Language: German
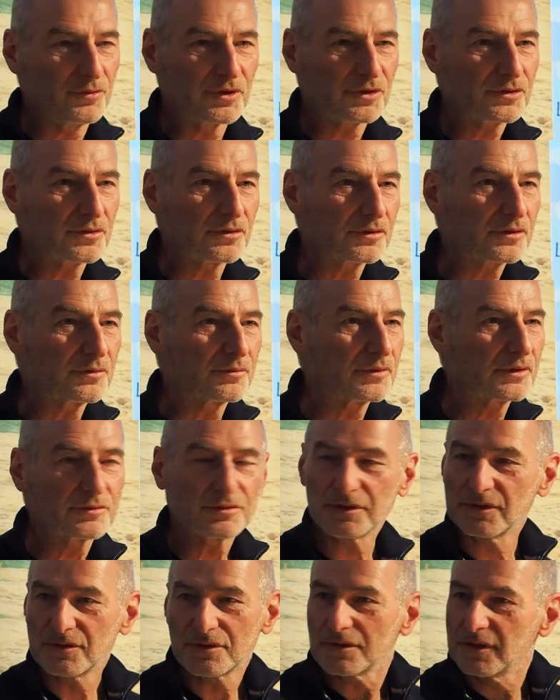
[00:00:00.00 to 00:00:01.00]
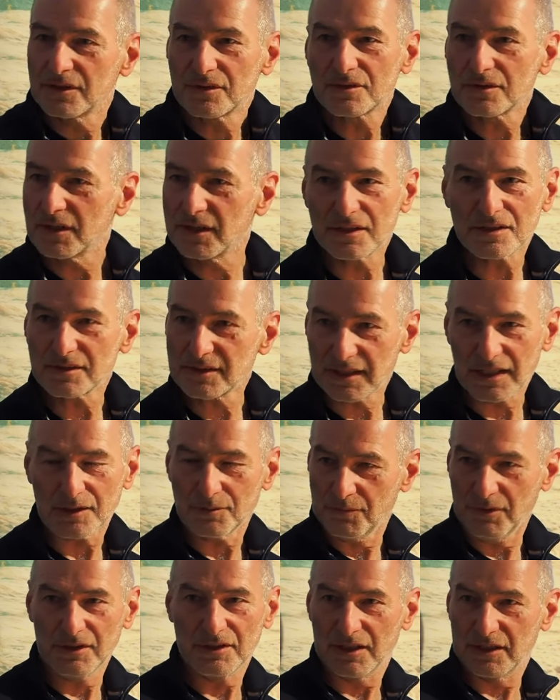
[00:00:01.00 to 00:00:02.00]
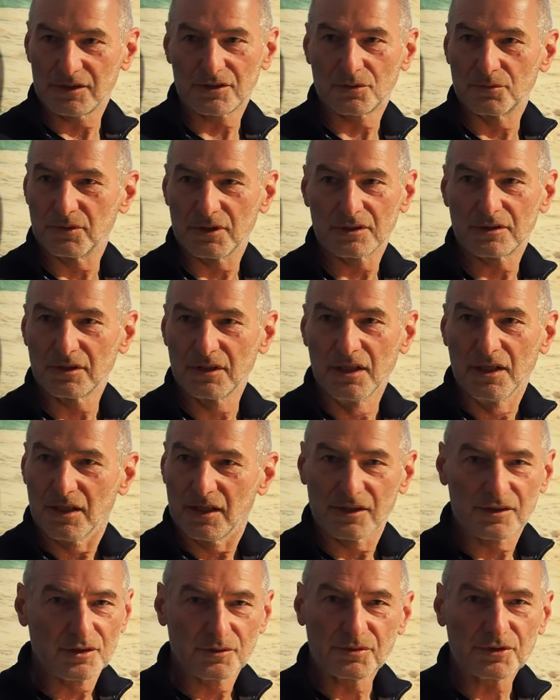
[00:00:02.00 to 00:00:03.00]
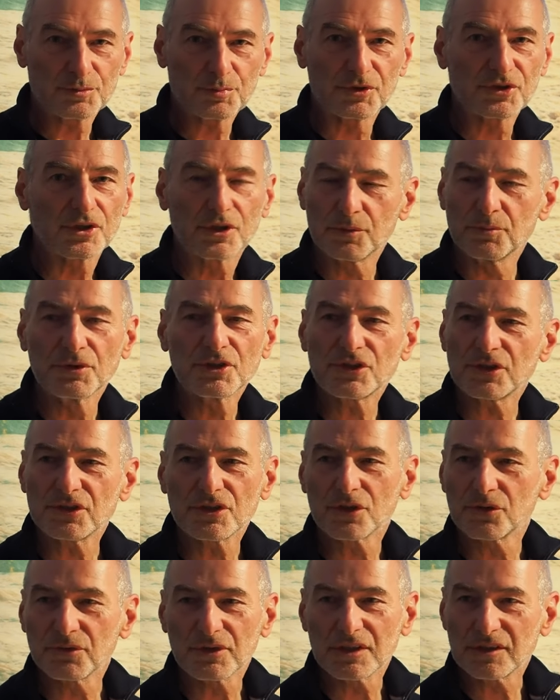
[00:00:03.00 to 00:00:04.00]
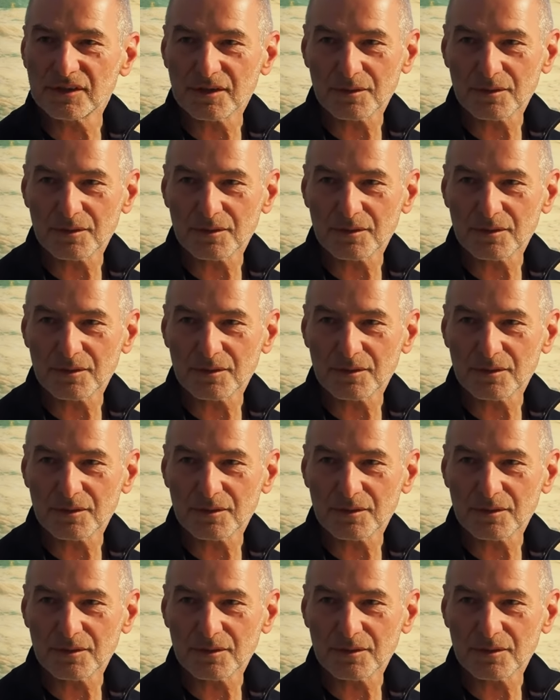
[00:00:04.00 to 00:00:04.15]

nur gesagt haben, es, es, es, es geht mir nicht gut. Es ist was passiert, ich muss das ja gar nicht